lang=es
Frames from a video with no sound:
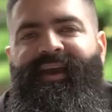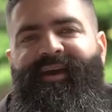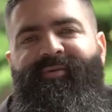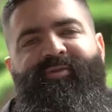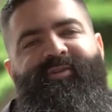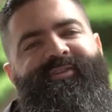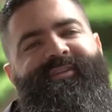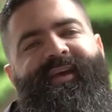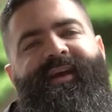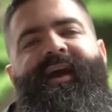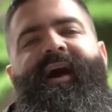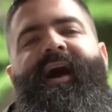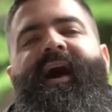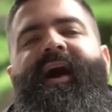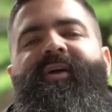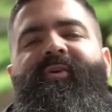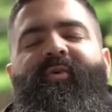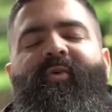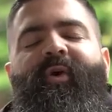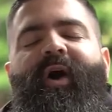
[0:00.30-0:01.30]
Hemos
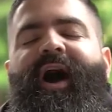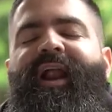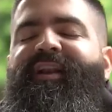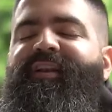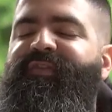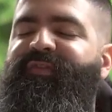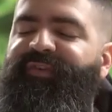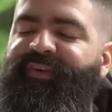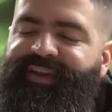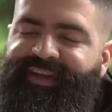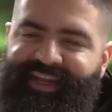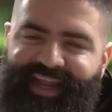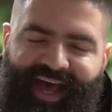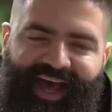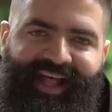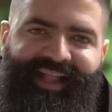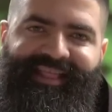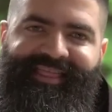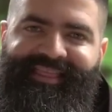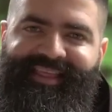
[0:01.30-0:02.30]
llegado al
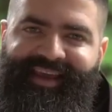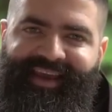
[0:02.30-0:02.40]
final